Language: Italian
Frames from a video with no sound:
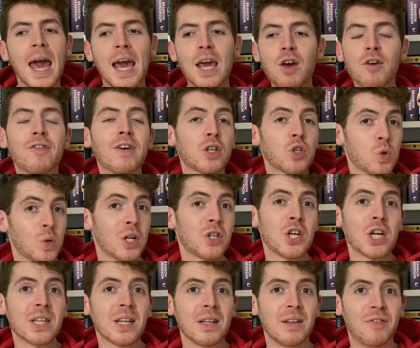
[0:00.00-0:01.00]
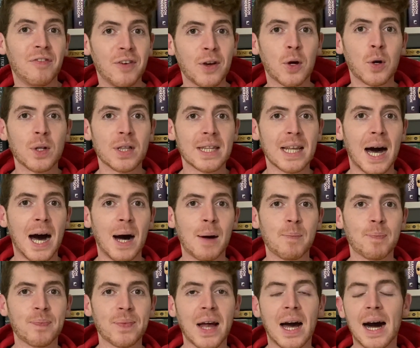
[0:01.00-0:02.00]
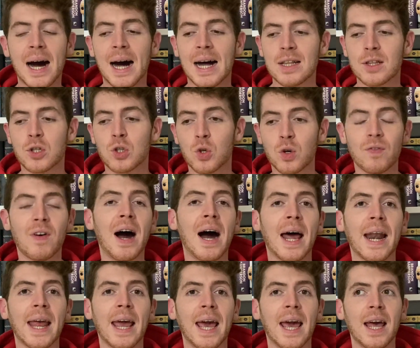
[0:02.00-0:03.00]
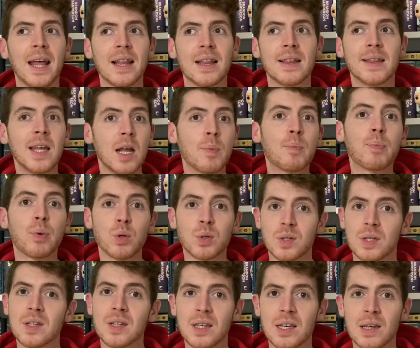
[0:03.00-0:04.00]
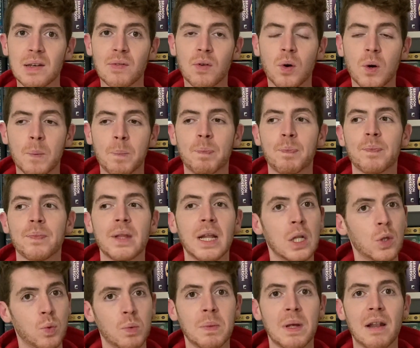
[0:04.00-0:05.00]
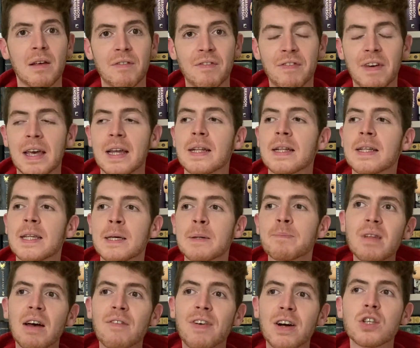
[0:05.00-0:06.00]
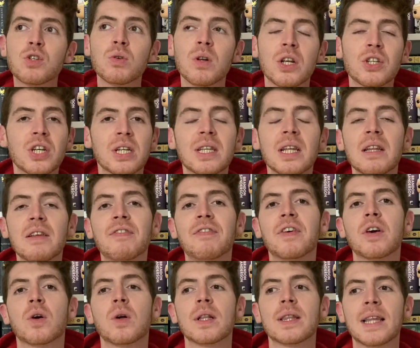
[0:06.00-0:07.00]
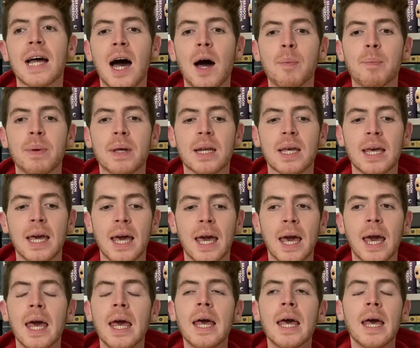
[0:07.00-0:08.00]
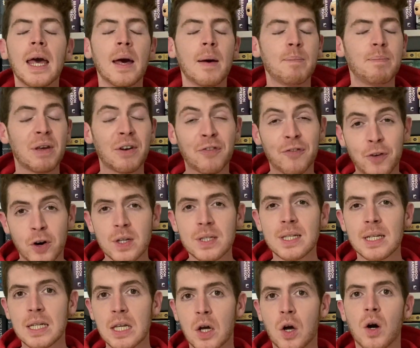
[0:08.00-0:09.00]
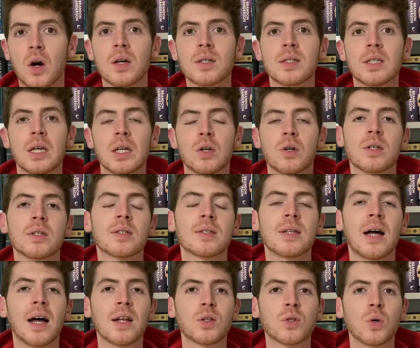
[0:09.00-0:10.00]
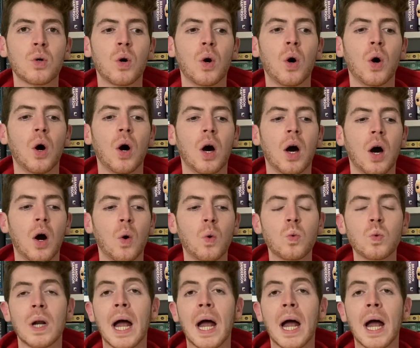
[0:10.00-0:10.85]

E io faccio una certa difficoltà a trovare del positivo nel 2020. Faccio una certa difficoltà perché per forza di cose non è stato uh, un